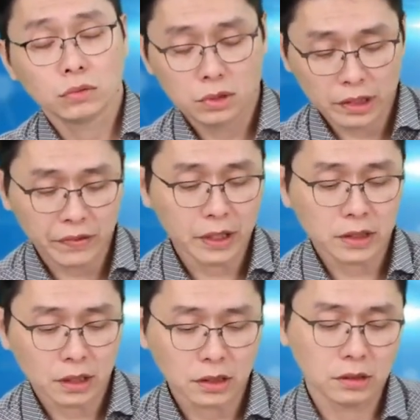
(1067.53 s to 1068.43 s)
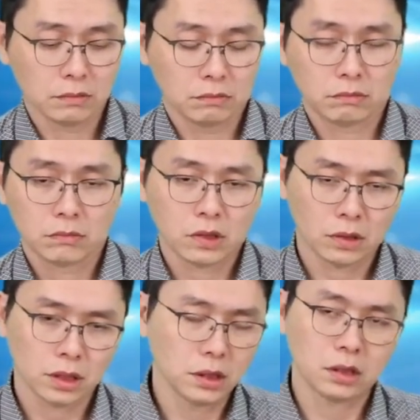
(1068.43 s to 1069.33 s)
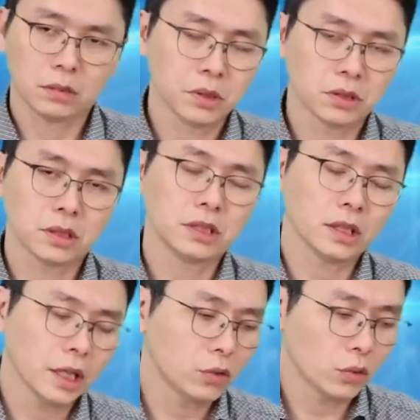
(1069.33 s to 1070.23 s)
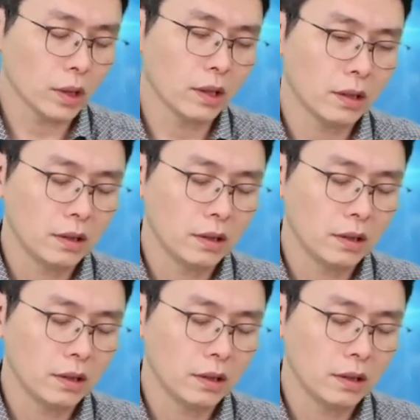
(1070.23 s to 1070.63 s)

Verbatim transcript: 也非常强劲。那今天可能没有时间讲太多了。